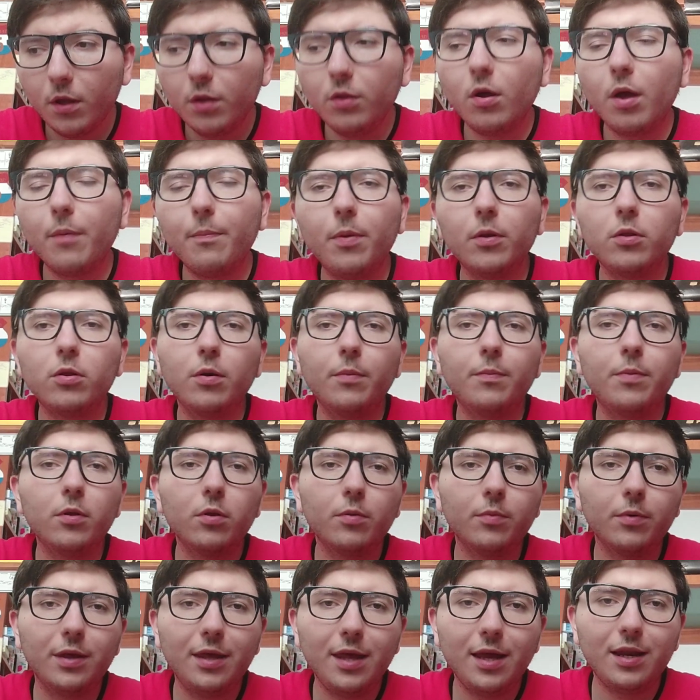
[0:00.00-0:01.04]
no, e poi, do, poi,
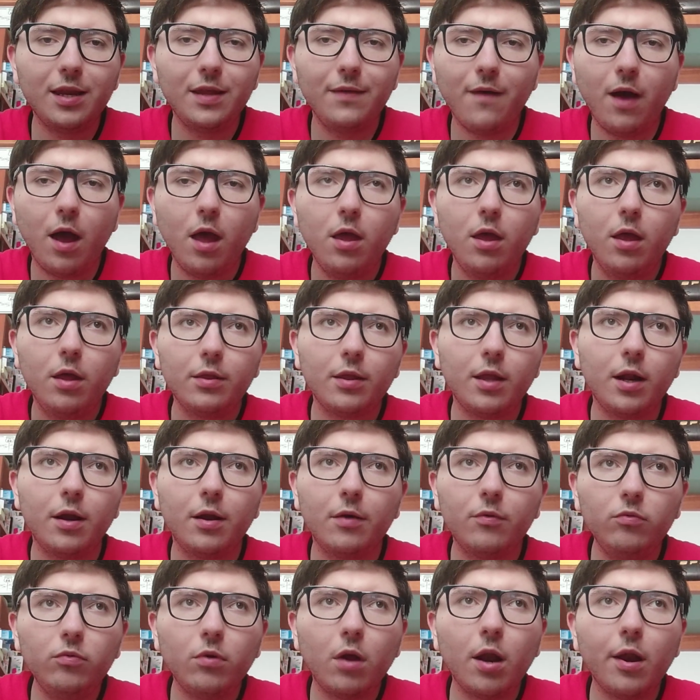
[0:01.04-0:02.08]
dopo chi arriva
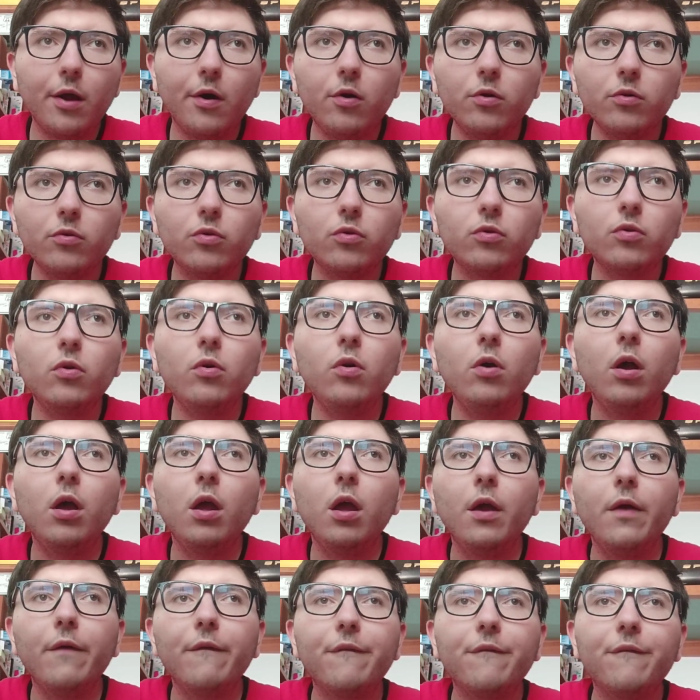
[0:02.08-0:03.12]
dalla 1 alla 8
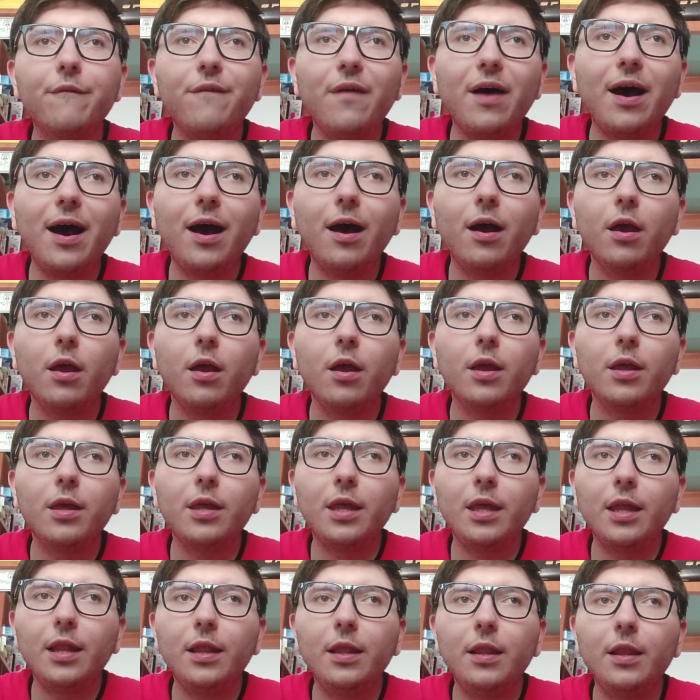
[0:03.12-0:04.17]
fa
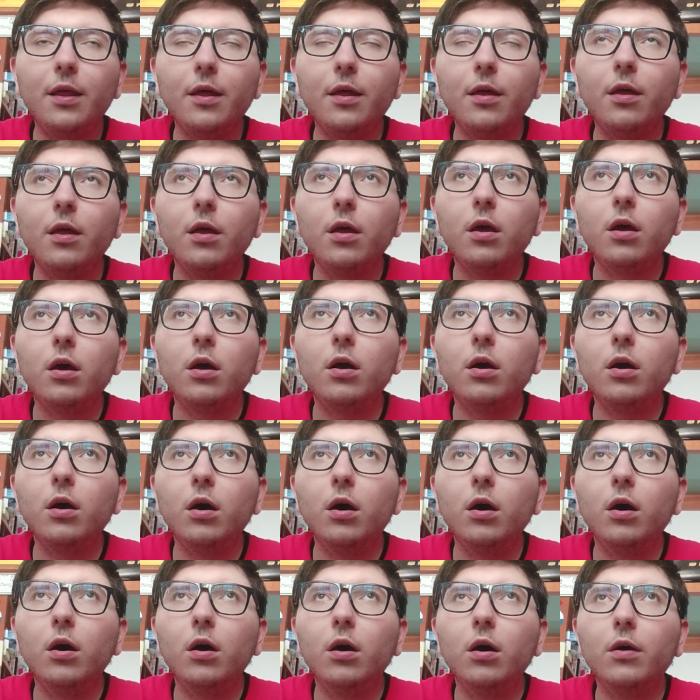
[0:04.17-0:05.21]
il
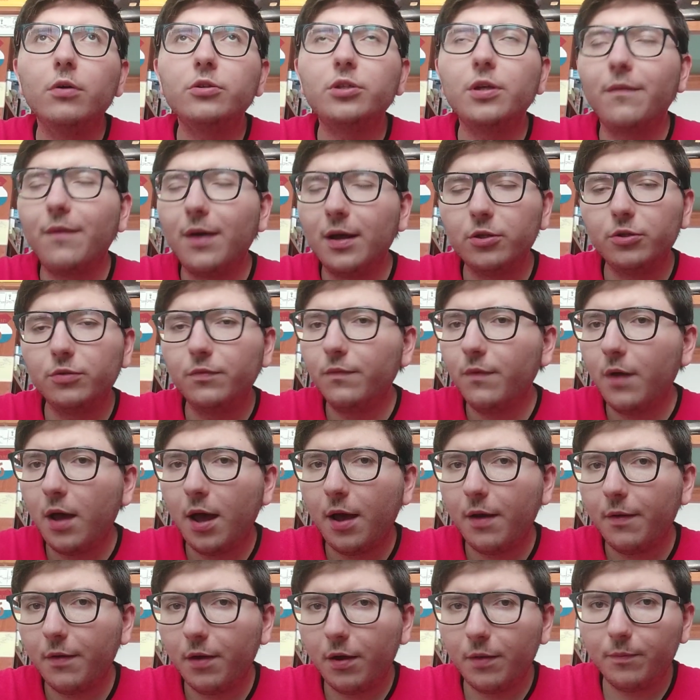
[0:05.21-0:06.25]
Uh, cioè va,
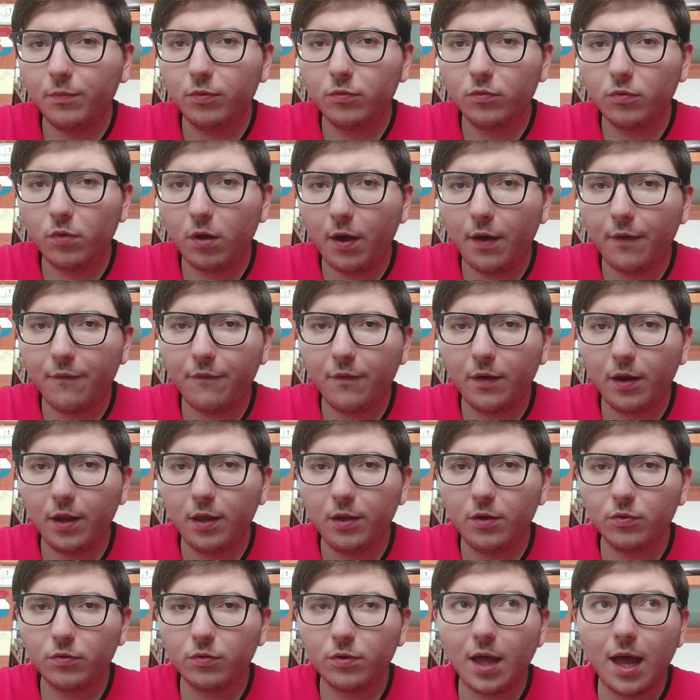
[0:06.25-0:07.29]
va, appunto a fare
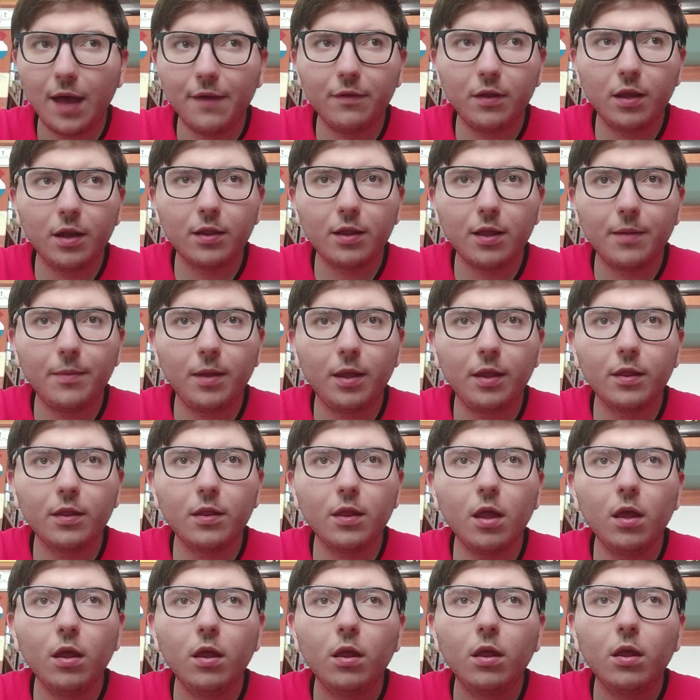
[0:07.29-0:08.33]
gli ottavi
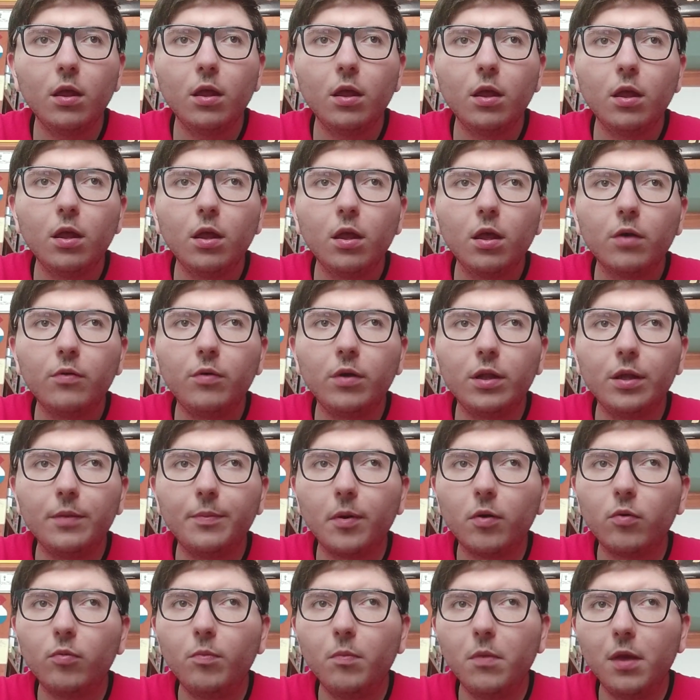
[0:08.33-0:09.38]
direttamente, quindi
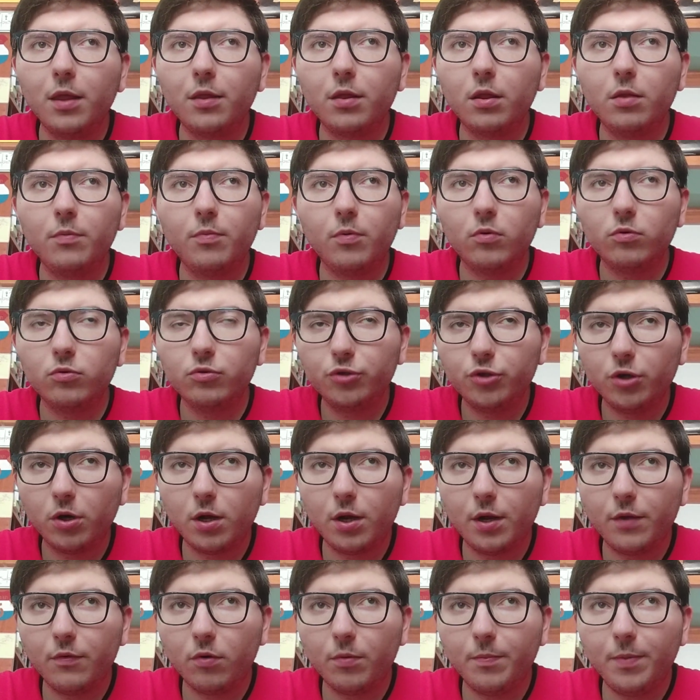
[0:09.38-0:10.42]
per un mese tipo non
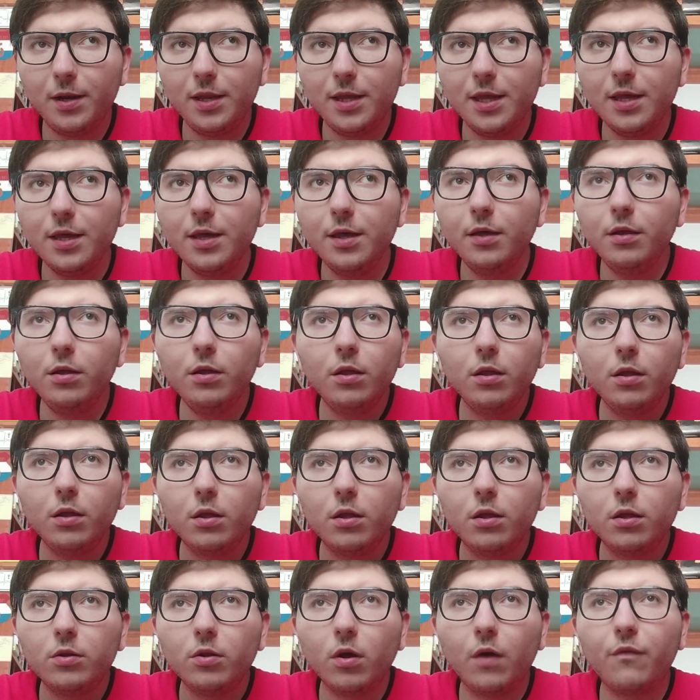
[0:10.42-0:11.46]
gioca all'Europa League,
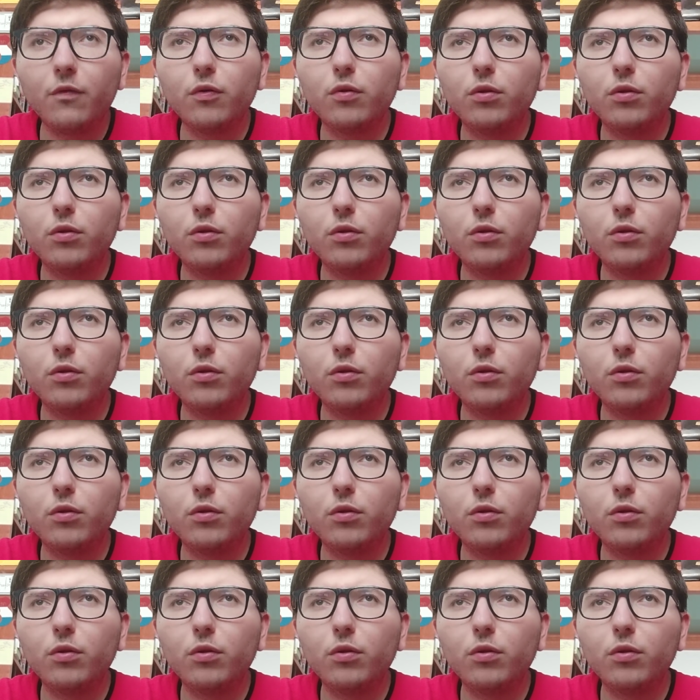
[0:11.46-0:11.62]
no